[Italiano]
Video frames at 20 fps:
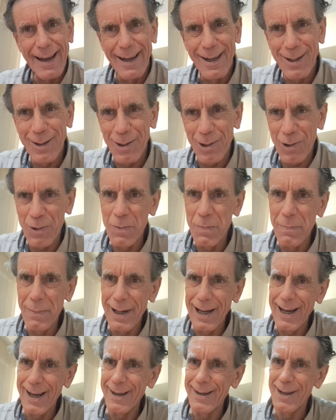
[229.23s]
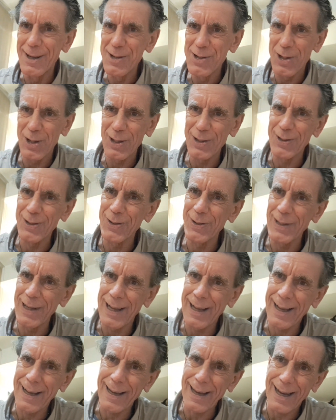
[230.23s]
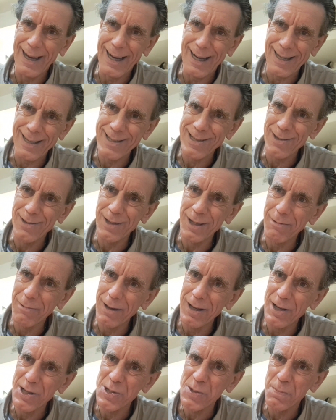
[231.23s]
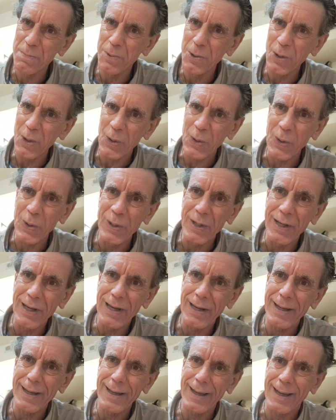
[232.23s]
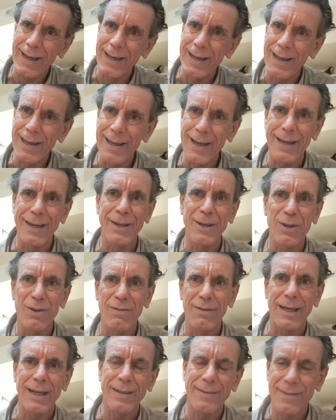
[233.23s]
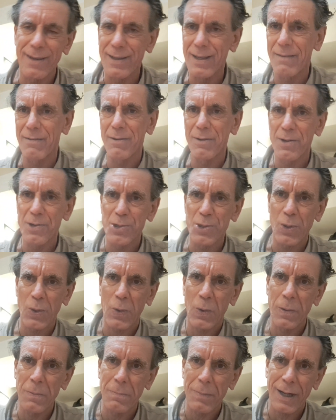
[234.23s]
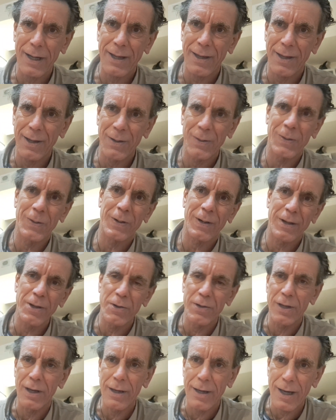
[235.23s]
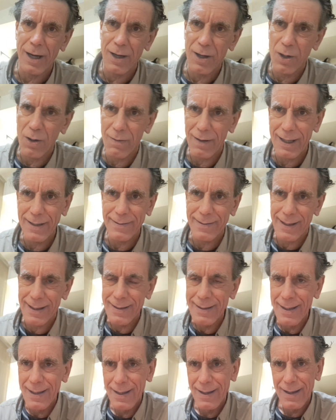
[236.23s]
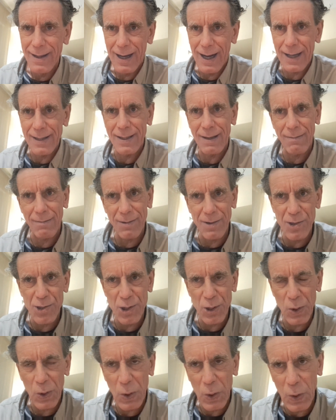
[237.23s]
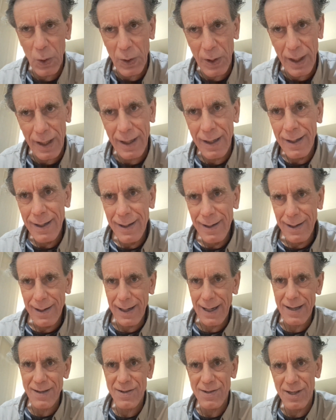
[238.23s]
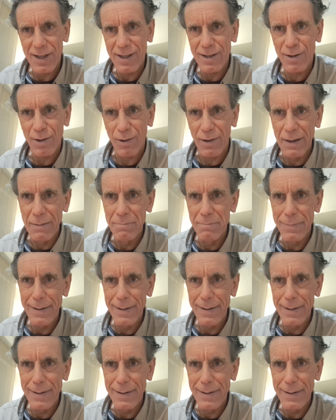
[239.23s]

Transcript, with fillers: ancora un milanesotto del cazzo, di quegli sboroni lì che negli anni 90 andavano in giro col macchinone. Io negli anni 90 andavo in giro con la Citroen